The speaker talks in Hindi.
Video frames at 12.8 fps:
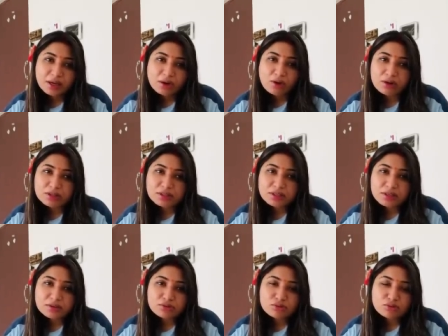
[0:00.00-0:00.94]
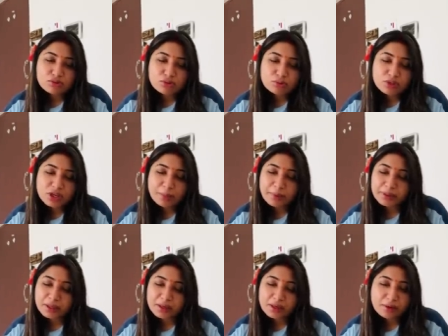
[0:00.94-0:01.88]
कौन सी नस नुस डूब जाए
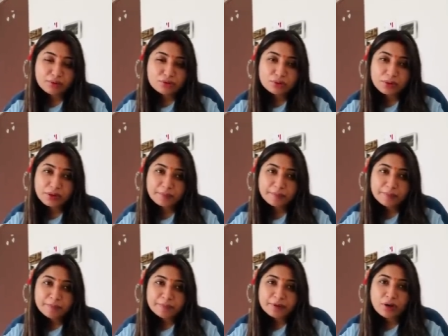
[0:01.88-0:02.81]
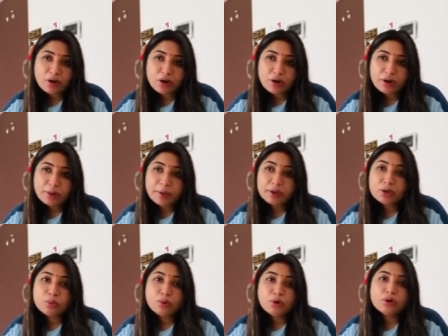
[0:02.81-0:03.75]
पता नहीं कुछ भी और मैं
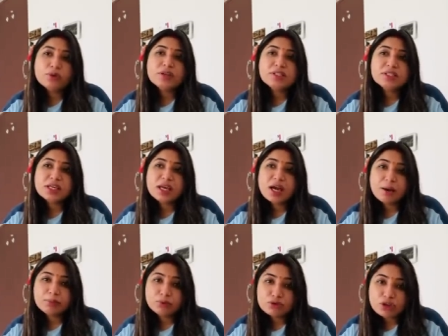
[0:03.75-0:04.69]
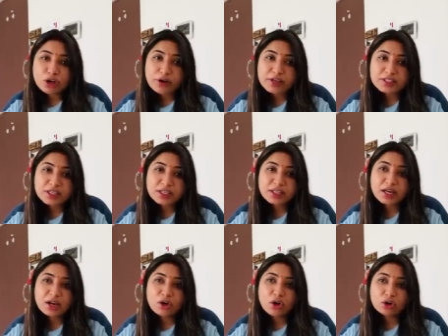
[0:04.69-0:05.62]
इनको बोल रही हूँ कल से कि आप तो जाओ एक्सरे
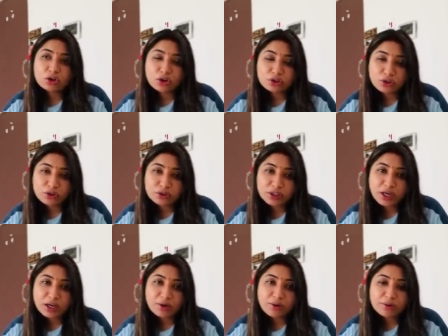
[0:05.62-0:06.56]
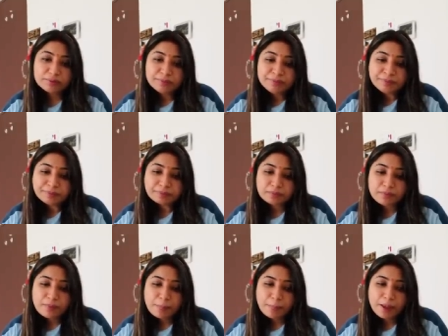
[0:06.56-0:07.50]
करा लो डॉक्टर को दिखा लो
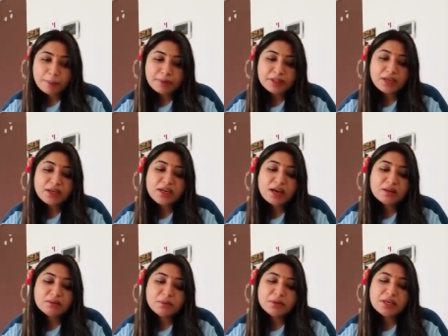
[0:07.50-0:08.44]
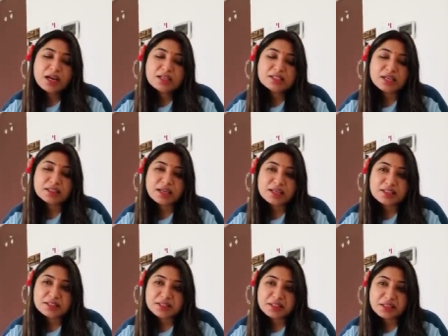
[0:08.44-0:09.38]
पता नहीं आदमी भी क्या चाहता है
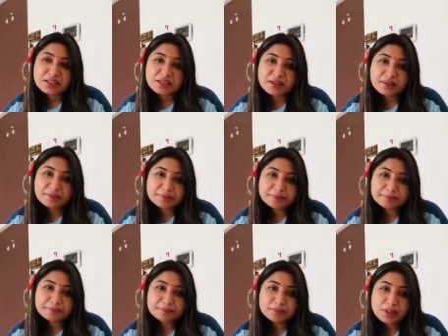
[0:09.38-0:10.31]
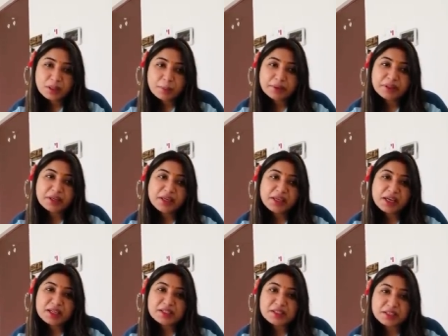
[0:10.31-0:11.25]
ज़िंदगी से पता नहीं
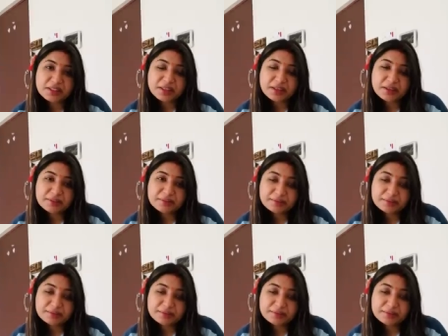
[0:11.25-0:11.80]
क्या चाहता है